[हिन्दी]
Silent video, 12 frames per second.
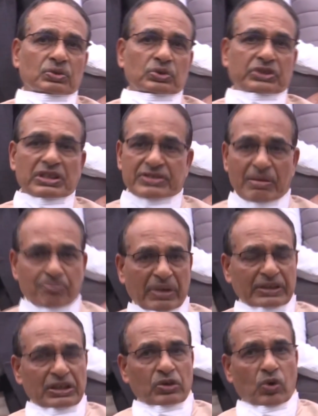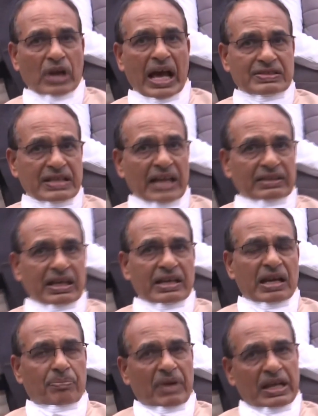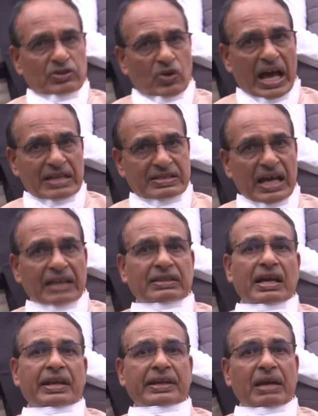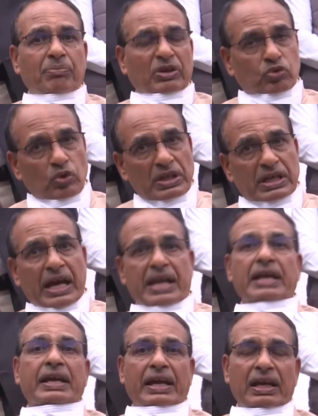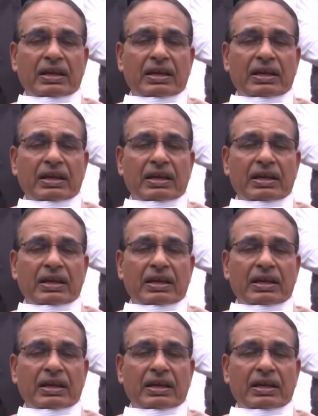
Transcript: उसकी संपत्ति को राजसात करना पड़े तो राजसात करके वसूली करेंगे